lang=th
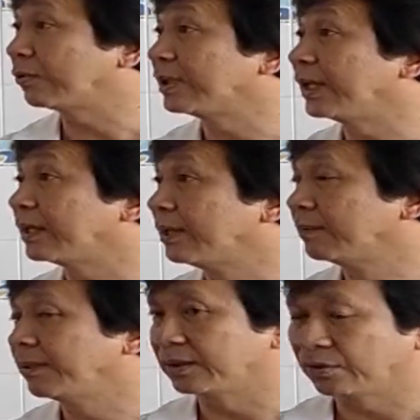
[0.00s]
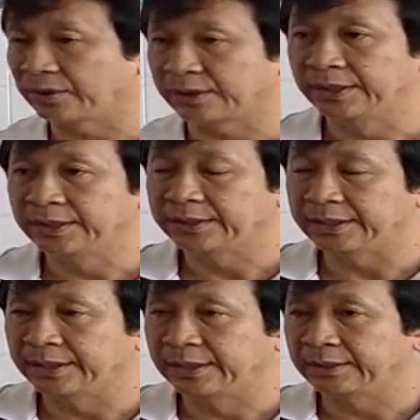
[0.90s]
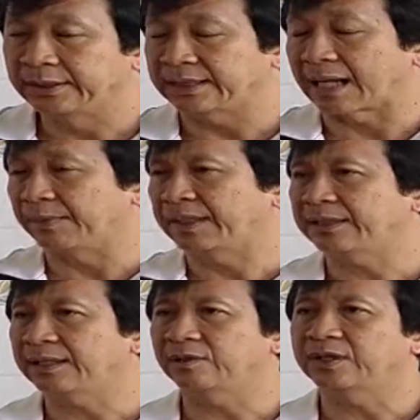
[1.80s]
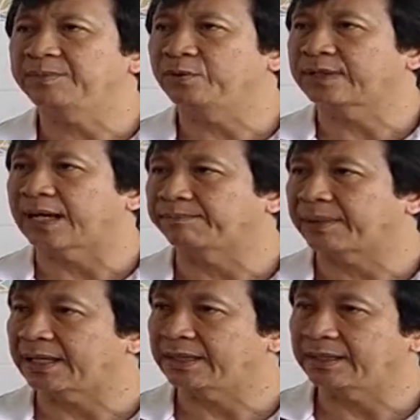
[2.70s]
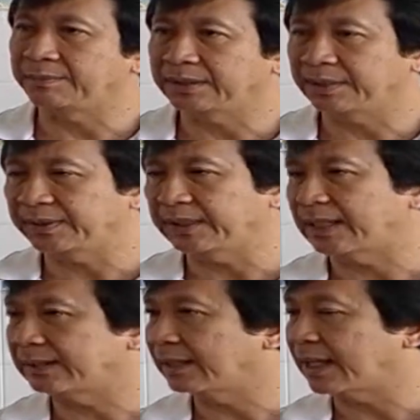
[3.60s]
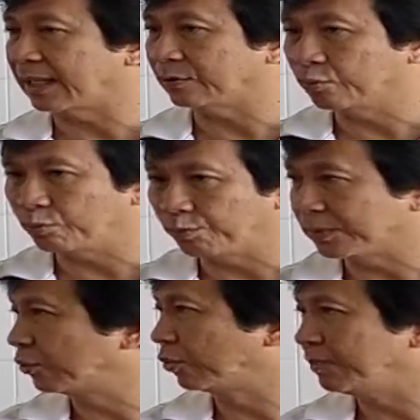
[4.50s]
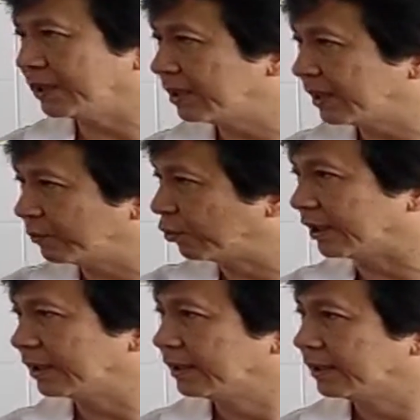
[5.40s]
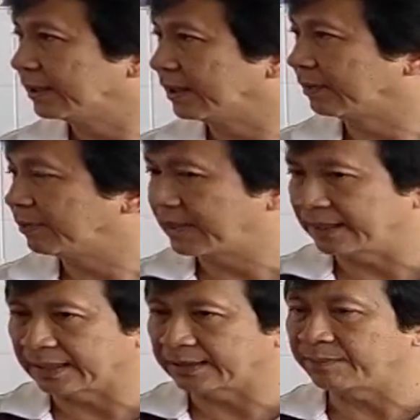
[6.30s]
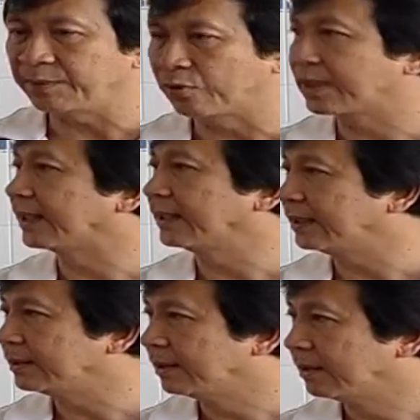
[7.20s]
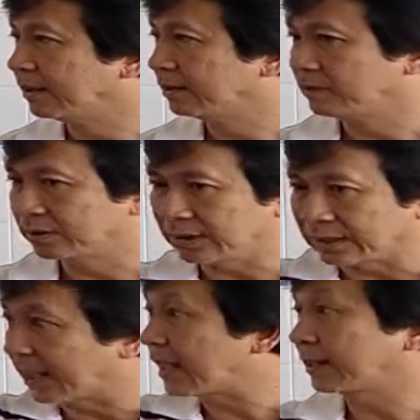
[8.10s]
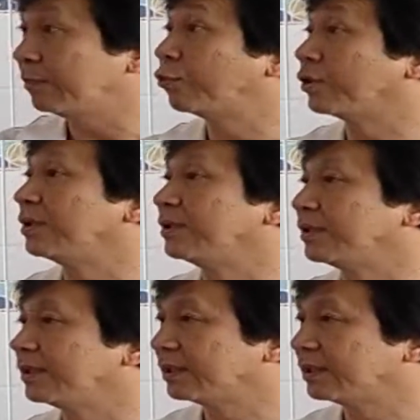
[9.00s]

ของเด็กเป็นต้นนะ ในต่างประเทศถ้าเราได้มีโอกาสไปประเทศพัฒนาทั้งหลายทุกมุมถนนมีเครื่องเล่นหมดเลยครับเพื่อให้เด็กได้มีโอกาสเล่นยึดติดฐานรากทั้งหมดเลย